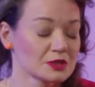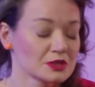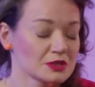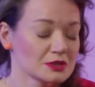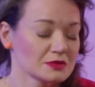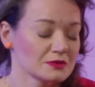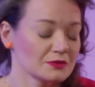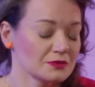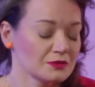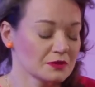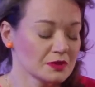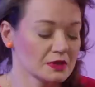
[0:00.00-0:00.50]

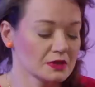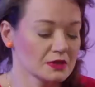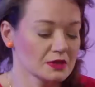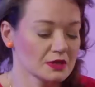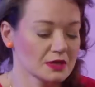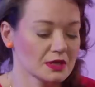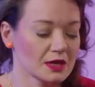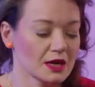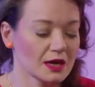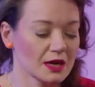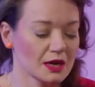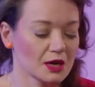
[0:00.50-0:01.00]
czy w
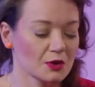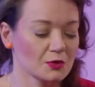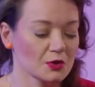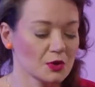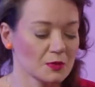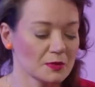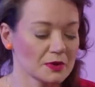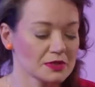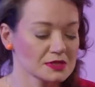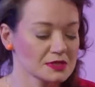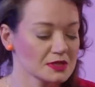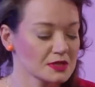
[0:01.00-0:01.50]
innych krajach
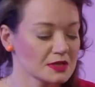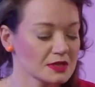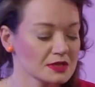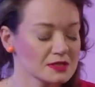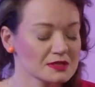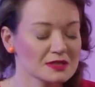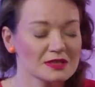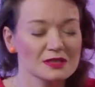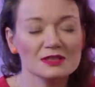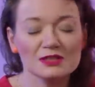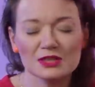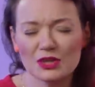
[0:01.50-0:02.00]
europejskich,
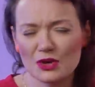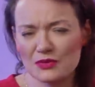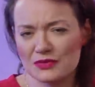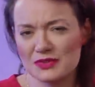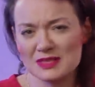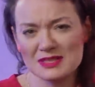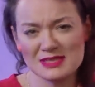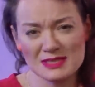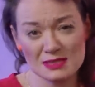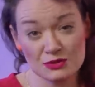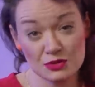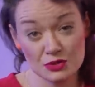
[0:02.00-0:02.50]
jest
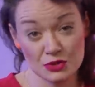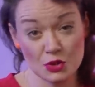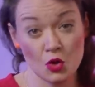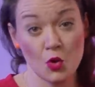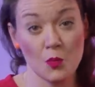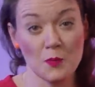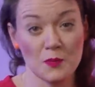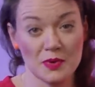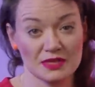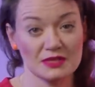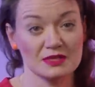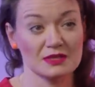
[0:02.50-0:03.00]
krytykowany za coś
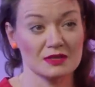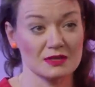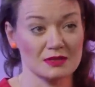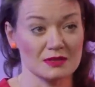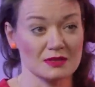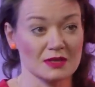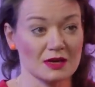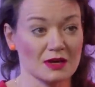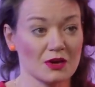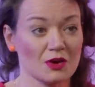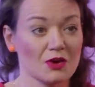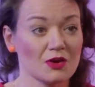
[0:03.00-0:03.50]
kompletnie
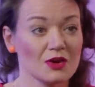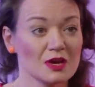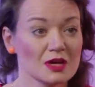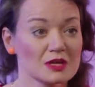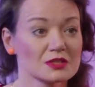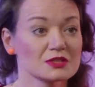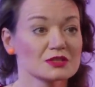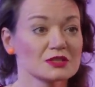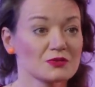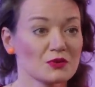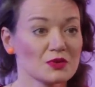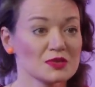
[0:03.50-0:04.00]
innego,
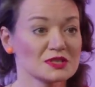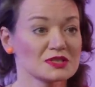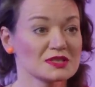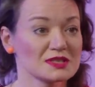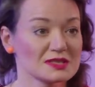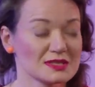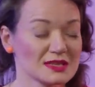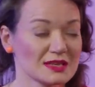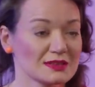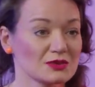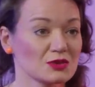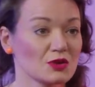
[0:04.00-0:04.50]
czyli
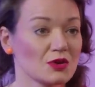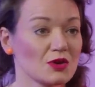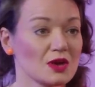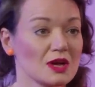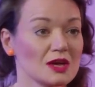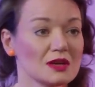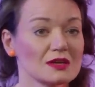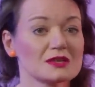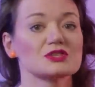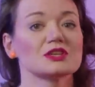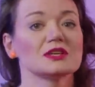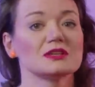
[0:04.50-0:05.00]
właśnie za to,
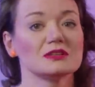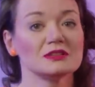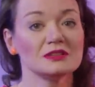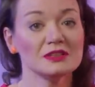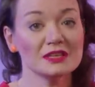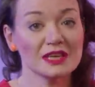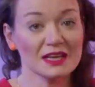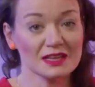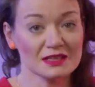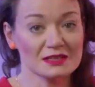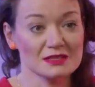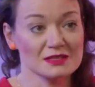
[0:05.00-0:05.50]
że
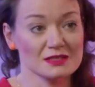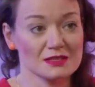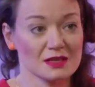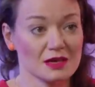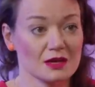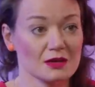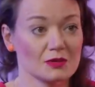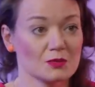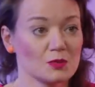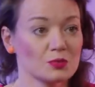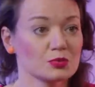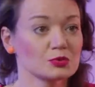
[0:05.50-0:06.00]
nie
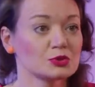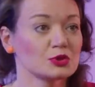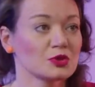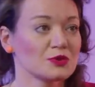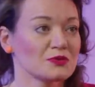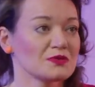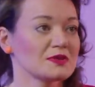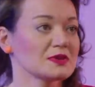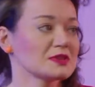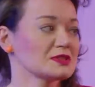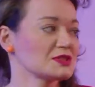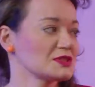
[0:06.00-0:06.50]
chce
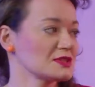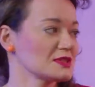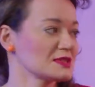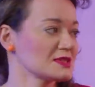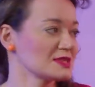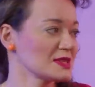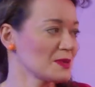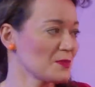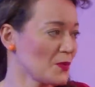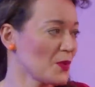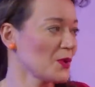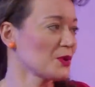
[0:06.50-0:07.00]
budować
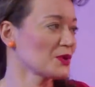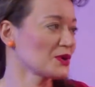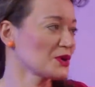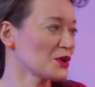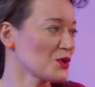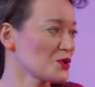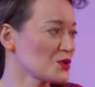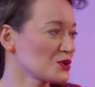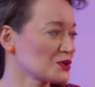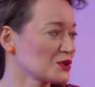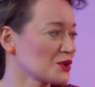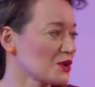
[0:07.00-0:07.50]

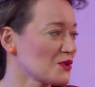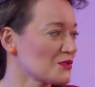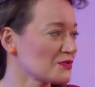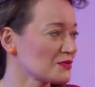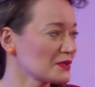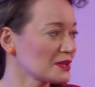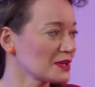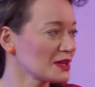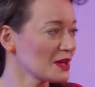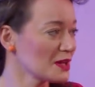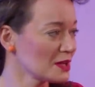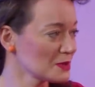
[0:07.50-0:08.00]
zapory
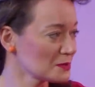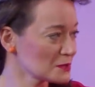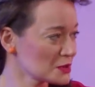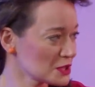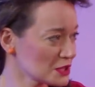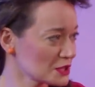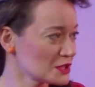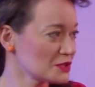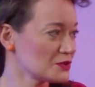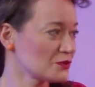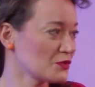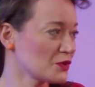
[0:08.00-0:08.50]
ogniowej
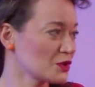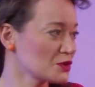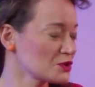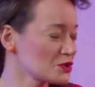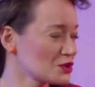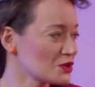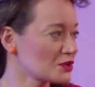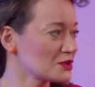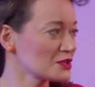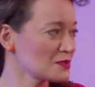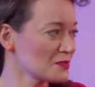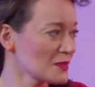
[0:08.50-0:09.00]
przeciwko
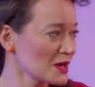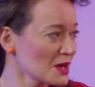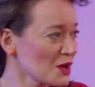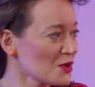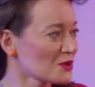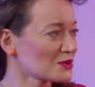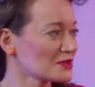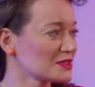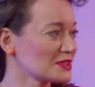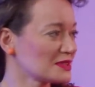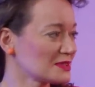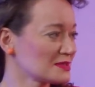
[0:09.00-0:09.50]
Georgii
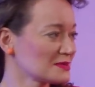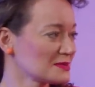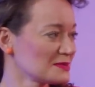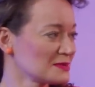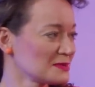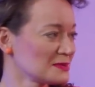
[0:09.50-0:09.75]
Meloni.